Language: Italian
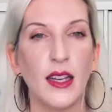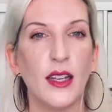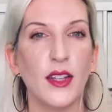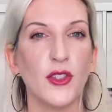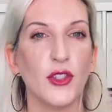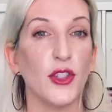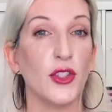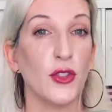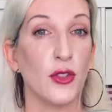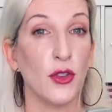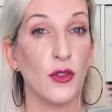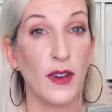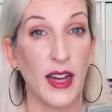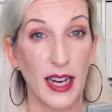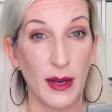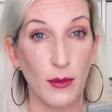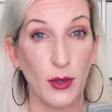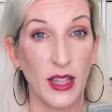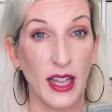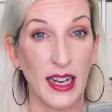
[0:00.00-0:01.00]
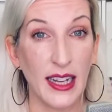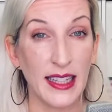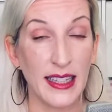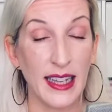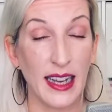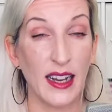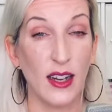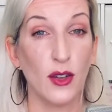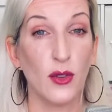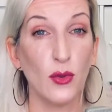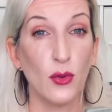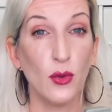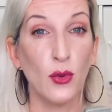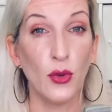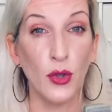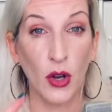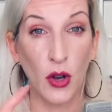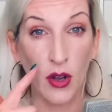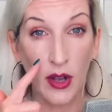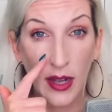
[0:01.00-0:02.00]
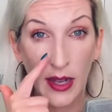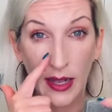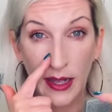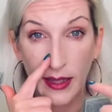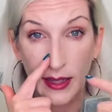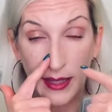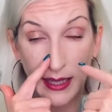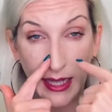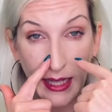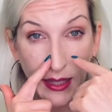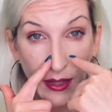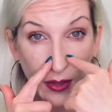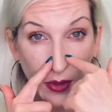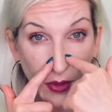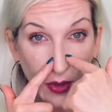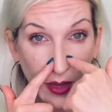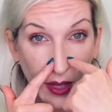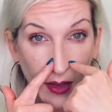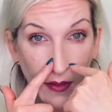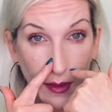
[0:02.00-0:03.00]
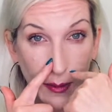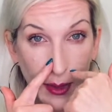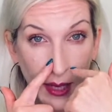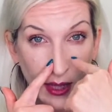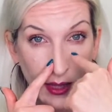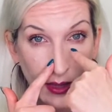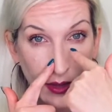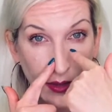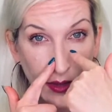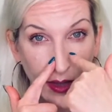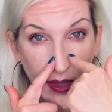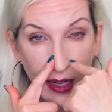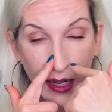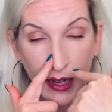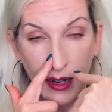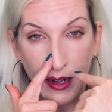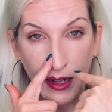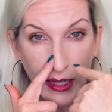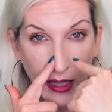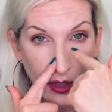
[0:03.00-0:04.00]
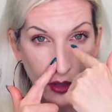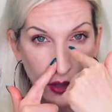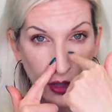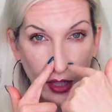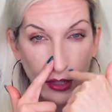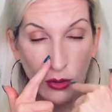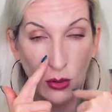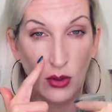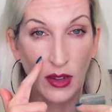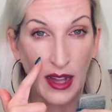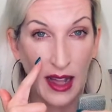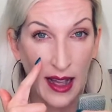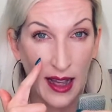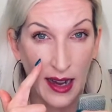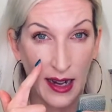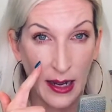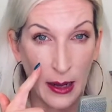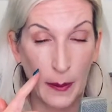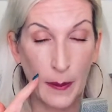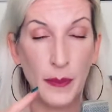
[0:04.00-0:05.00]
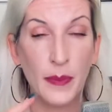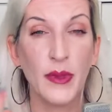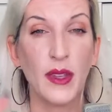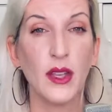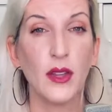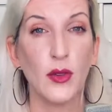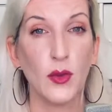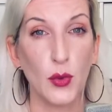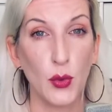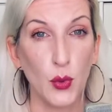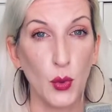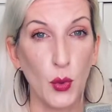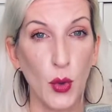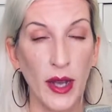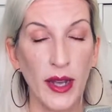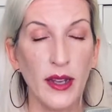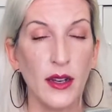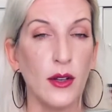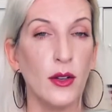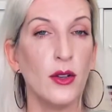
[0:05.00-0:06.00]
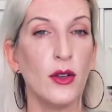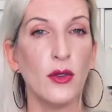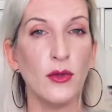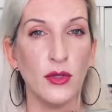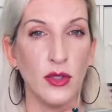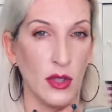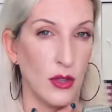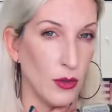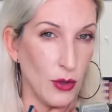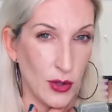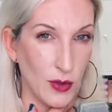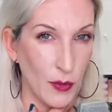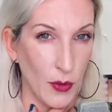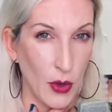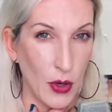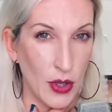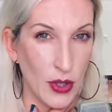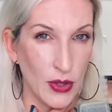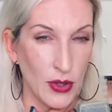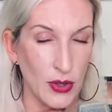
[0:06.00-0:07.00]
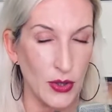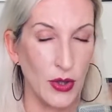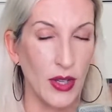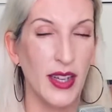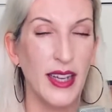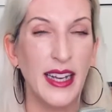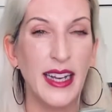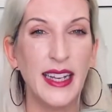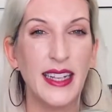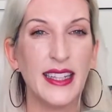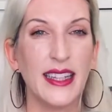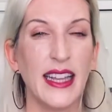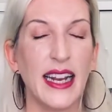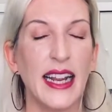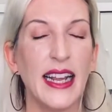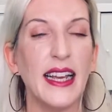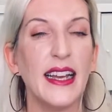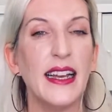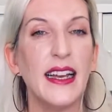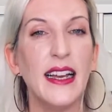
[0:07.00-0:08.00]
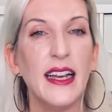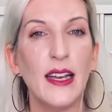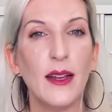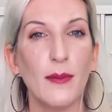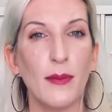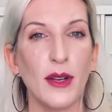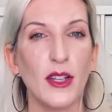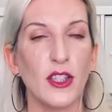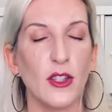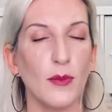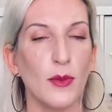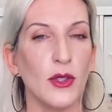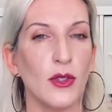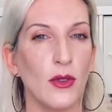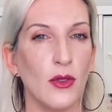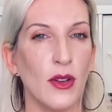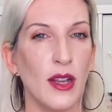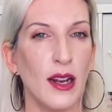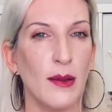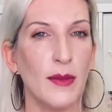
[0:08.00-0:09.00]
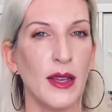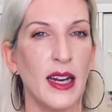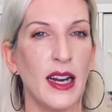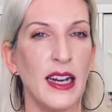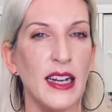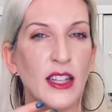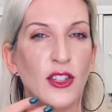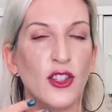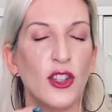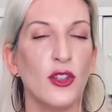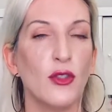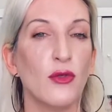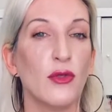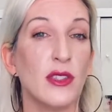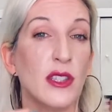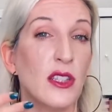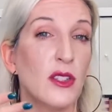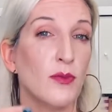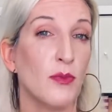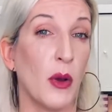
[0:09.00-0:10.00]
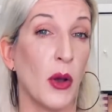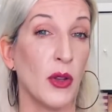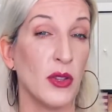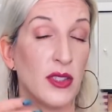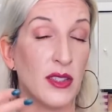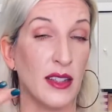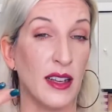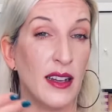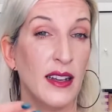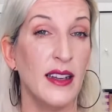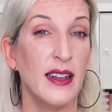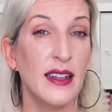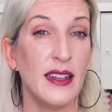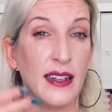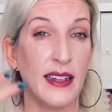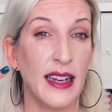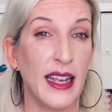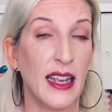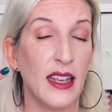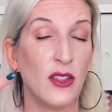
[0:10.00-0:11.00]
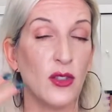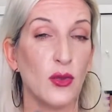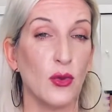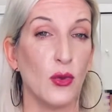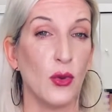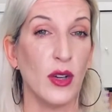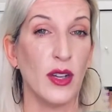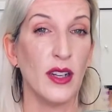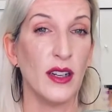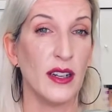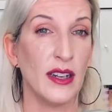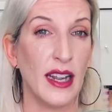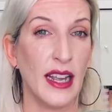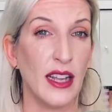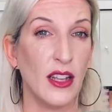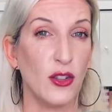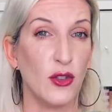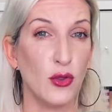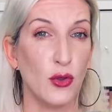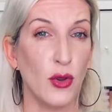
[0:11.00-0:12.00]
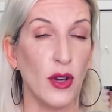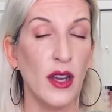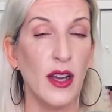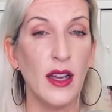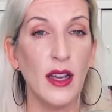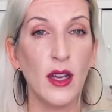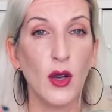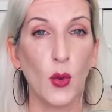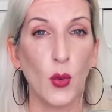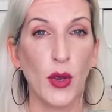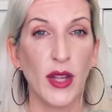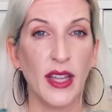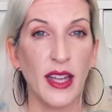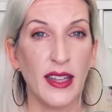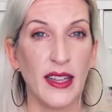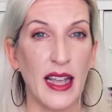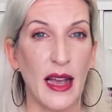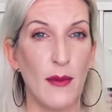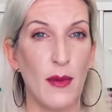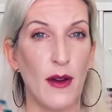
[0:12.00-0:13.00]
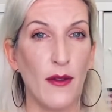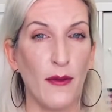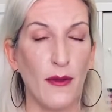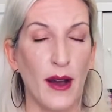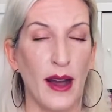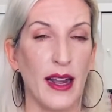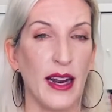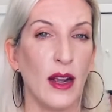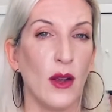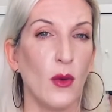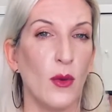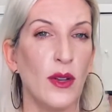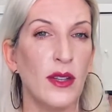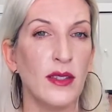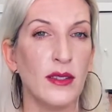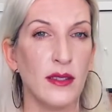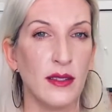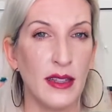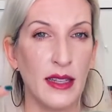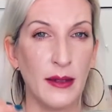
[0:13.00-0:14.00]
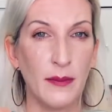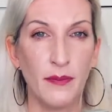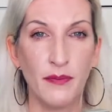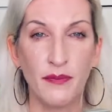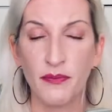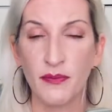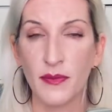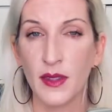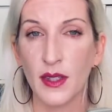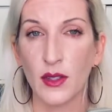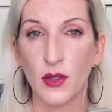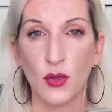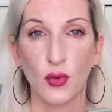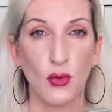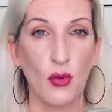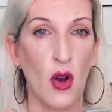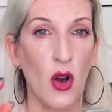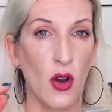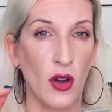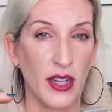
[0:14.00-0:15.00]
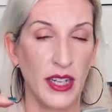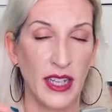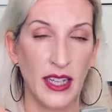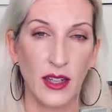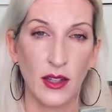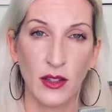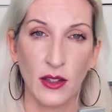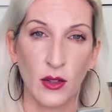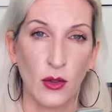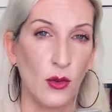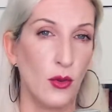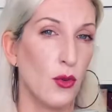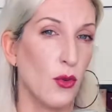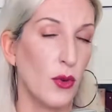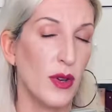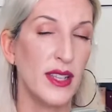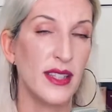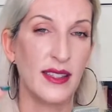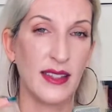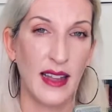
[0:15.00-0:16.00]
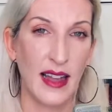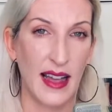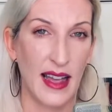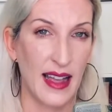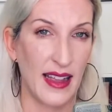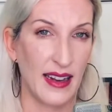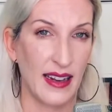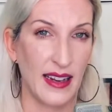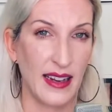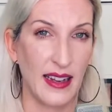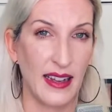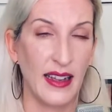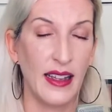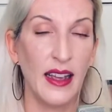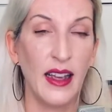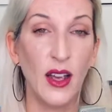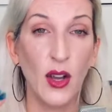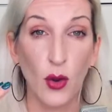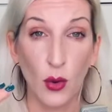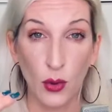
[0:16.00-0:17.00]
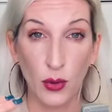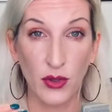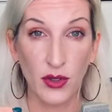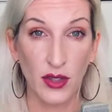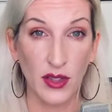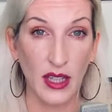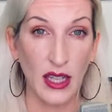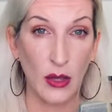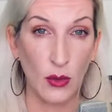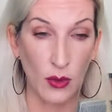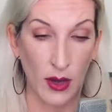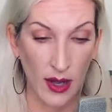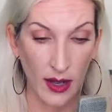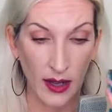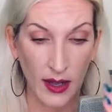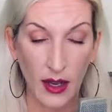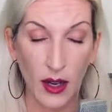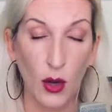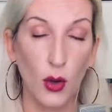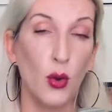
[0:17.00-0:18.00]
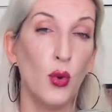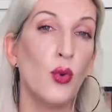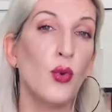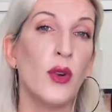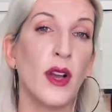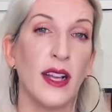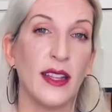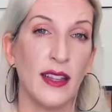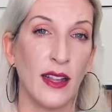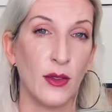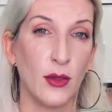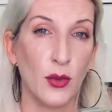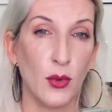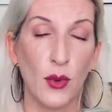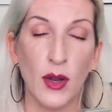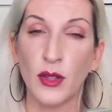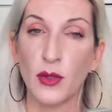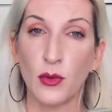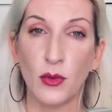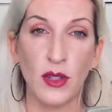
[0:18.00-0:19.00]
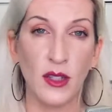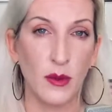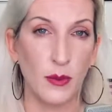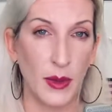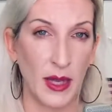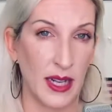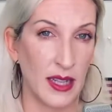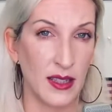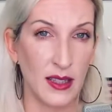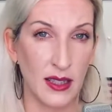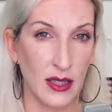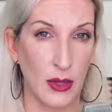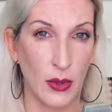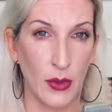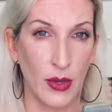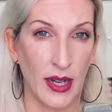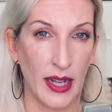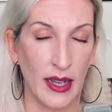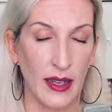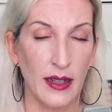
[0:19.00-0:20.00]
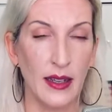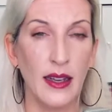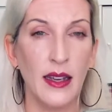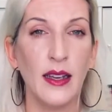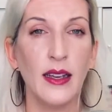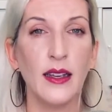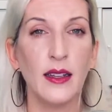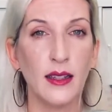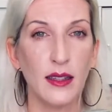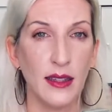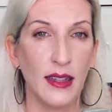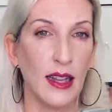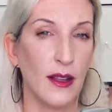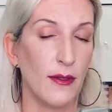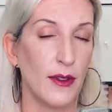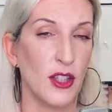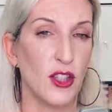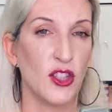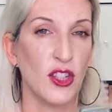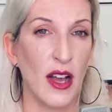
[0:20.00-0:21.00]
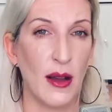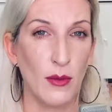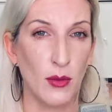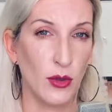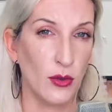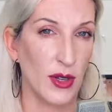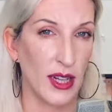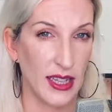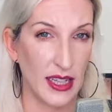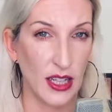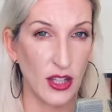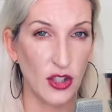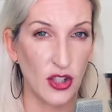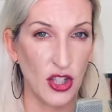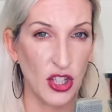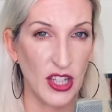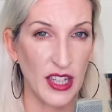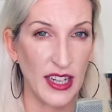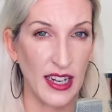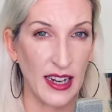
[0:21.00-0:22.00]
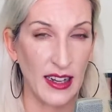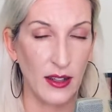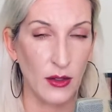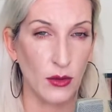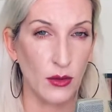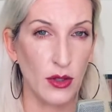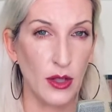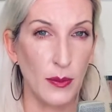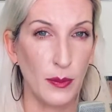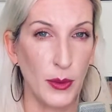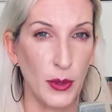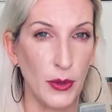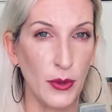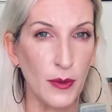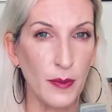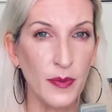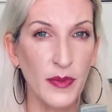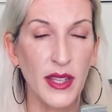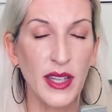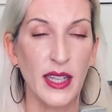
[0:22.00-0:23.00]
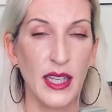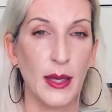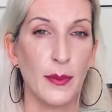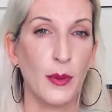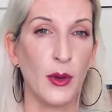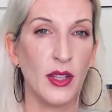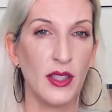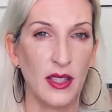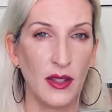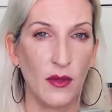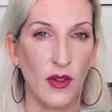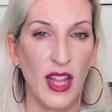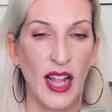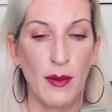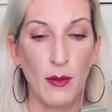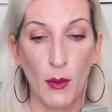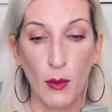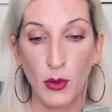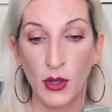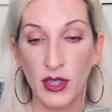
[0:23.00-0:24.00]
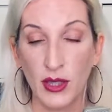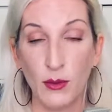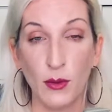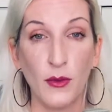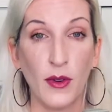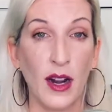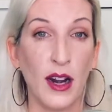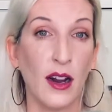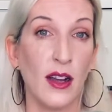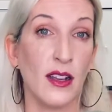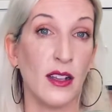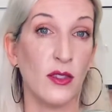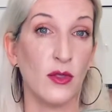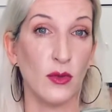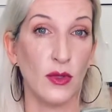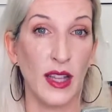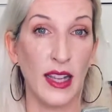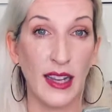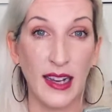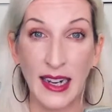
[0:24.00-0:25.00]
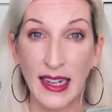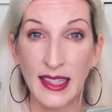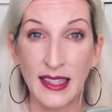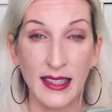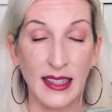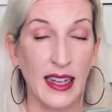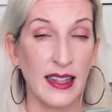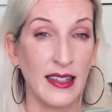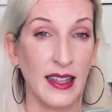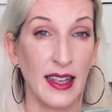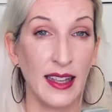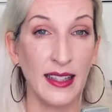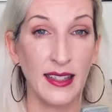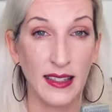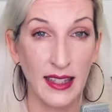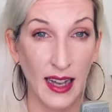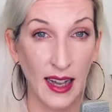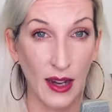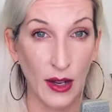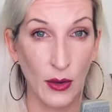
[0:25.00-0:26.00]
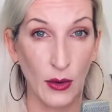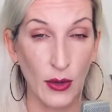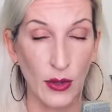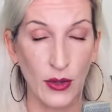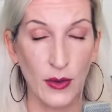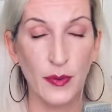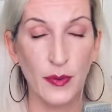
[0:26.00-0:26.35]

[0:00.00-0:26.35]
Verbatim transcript: Ci sono varie modalità. 1. Sento che la vibrazione della narice è totale. 2. Non sento sforzo. 3. Percepisco che la mia laringe non si sposta né in su né in giù. Quindi andiamo a fare questi suoni con questa N continua, lunga tanto quanto un'espirazione ne facciamo una decina, non di più, e poi se vogliamo possiamo farla anche su dei glissati che salgono,